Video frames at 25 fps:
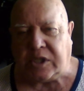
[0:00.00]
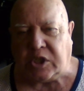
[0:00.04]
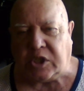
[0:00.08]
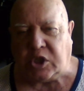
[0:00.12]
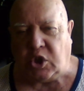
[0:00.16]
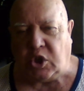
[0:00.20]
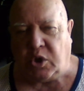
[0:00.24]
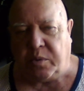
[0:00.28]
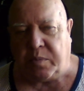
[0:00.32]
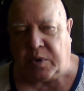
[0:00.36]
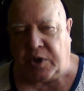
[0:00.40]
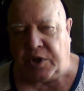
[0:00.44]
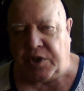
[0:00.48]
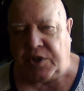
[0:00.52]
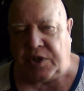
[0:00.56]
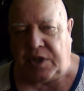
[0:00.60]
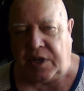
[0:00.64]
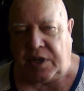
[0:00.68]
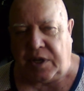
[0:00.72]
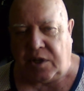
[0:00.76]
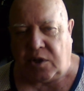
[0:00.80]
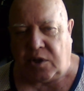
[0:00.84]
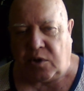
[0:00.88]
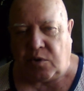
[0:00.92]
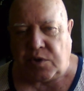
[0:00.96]
Добрый
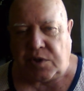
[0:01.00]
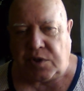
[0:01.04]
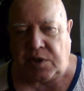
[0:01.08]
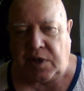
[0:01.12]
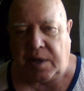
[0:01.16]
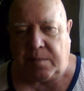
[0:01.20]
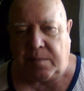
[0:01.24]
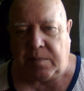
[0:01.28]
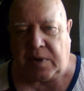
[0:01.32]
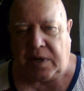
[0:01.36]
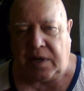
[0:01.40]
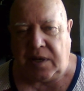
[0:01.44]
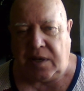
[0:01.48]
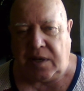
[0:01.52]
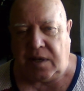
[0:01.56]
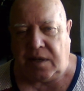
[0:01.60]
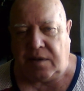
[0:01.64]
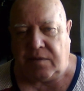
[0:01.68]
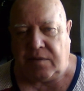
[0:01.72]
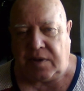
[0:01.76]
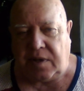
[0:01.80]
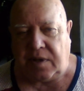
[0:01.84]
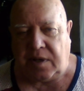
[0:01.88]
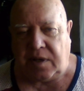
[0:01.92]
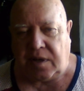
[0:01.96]
день, друзья мои.
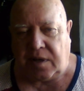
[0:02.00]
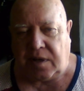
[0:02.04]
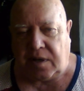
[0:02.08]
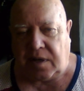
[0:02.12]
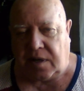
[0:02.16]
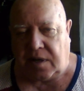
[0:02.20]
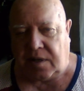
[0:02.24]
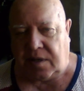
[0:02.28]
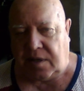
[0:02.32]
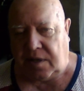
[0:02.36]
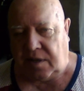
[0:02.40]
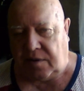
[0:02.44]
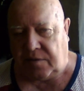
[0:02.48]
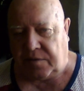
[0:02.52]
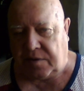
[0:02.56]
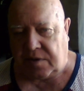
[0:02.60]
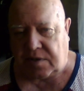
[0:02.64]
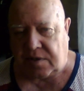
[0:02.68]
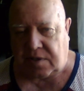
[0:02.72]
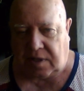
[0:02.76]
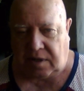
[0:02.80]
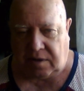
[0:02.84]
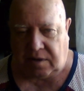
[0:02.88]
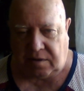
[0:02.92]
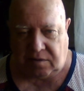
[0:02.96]
Евгений Гордеев
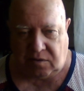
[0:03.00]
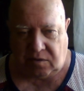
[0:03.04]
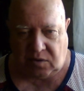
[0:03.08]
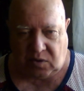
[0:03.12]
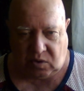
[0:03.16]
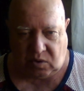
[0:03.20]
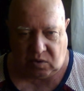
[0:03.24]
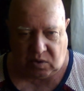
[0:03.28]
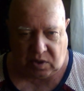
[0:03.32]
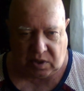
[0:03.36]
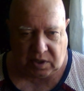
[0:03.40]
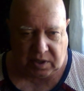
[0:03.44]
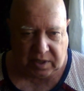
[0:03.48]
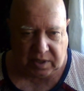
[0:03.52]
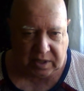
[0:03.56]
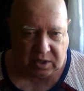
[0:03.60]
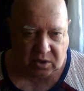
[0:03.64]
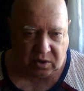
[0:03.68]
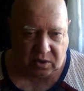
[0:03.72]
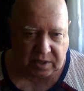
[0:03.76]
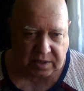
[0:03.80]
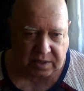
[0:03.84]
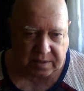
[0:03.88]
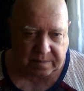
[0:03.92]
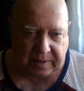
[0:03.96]
из славного города
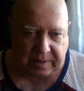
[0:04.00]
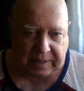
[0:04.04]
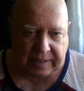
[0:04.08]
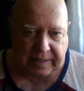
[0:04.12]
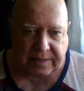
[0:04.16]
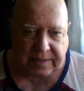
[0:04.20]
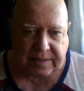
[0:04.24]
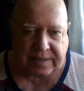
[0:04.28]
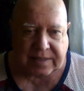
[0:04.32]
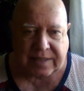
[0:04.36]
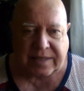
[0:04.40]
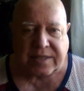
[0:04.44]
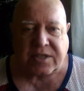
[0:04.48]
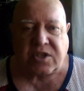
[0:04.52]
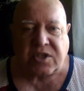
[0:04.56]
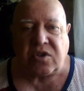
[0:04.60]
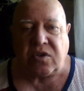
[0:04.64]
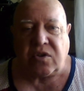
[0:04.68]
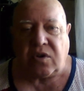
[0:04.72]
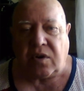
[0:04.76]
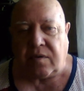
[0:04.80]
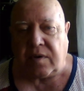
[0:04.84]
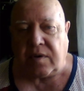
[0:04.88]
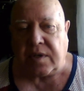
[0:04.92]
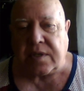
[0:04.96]
Героя Смоленска
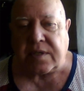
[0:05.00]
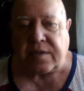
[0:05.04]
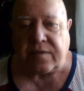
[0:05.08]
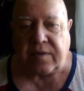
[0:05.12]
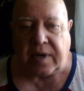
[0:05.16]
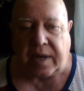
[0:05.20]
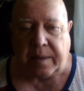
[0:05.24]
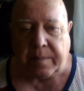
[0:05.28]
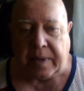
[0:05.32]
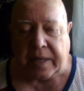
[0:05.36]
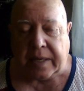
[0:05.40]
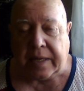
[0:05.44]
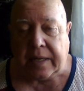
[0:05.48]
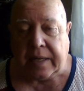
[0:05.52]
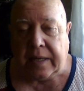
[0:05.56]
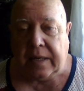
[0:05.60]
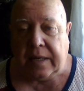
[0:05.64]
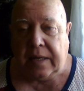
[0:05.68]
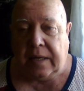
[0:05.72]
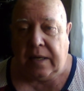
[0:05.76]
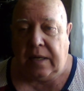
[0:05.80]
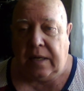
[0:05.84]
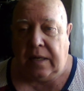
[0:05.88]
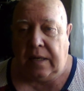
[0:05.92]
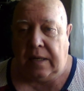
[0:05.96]
снова с вами.
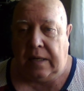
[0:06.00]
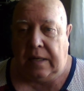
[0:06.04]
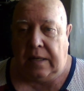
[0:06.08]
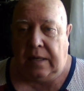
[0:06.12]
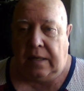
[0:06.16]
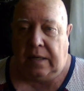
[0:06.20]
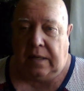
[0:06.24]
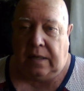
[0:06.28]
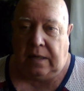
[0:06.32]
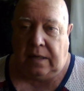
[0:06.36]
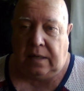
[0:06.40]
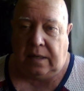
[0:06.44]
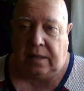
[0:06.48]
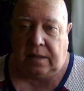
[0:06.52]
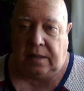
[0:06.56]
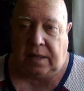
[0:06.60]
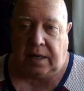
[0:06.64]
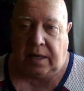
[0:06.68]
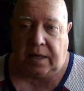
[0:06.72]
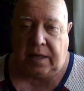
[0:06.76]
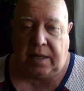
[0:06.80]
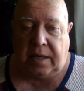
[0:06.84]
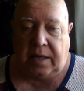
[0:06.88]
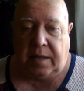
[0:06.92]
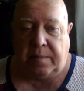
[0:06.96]

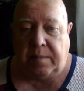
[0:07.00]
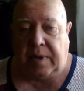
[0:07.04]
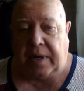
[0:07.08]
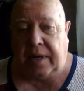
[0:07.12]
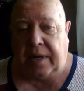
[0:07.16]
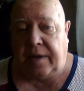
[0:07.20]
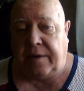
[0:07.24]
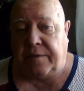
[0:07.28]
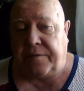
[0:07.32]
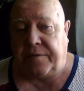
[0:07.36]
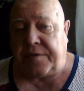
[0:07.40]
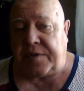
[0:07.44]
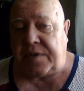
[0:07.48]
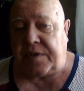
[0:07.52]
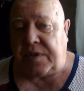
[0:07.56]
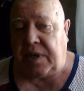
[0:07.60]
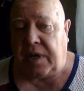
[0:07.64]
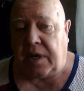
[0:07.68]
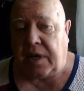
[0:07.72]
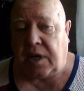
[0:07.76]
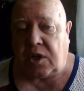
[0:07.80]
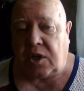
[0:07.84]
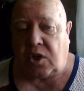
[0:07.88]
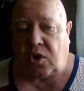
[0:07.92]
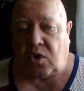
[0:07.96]
Дорогие мои,
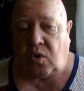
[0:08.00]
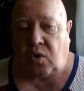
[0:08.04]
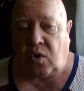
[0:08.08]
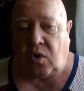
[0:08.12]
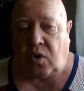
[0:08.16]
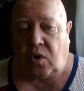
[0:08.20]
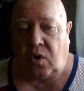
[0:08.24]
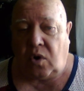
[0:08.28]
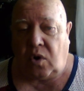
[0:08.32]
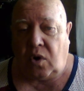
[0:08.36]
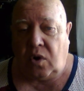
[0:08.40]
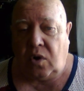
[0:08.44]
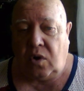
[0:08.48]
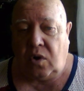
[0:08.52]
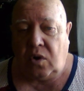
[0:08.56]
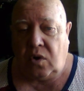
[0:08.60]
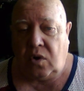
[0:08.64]
все, кто